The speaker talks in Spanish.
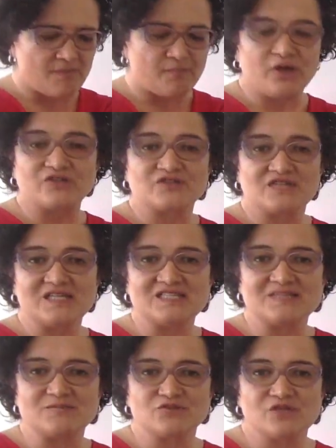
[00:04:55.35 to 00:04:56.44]
Por eso es que
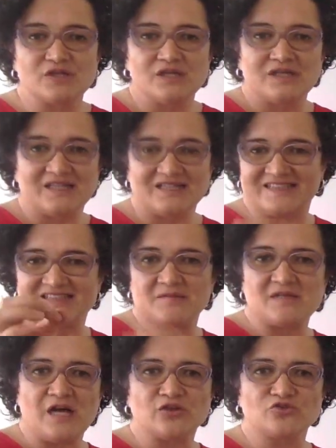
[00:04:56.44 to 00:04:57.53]
decimos que se ha
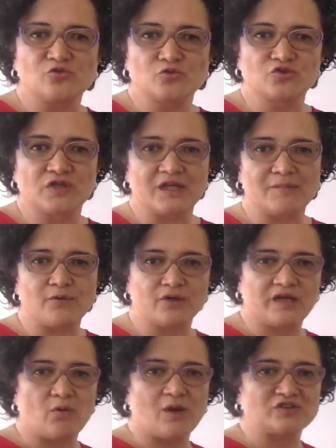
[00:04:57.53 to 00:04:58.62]
terminado tu búsqueda,
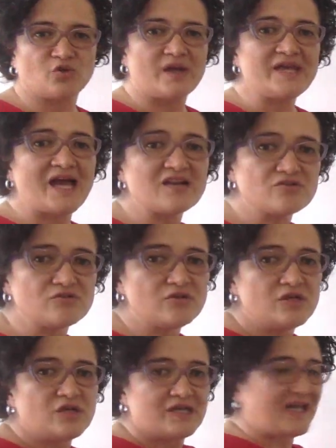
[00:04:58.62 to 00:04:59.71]
porque cuando hay algo
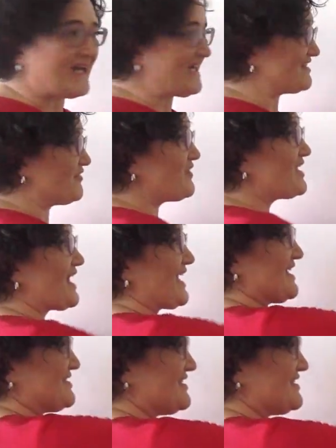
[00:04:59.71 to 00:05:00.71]
que ratifica que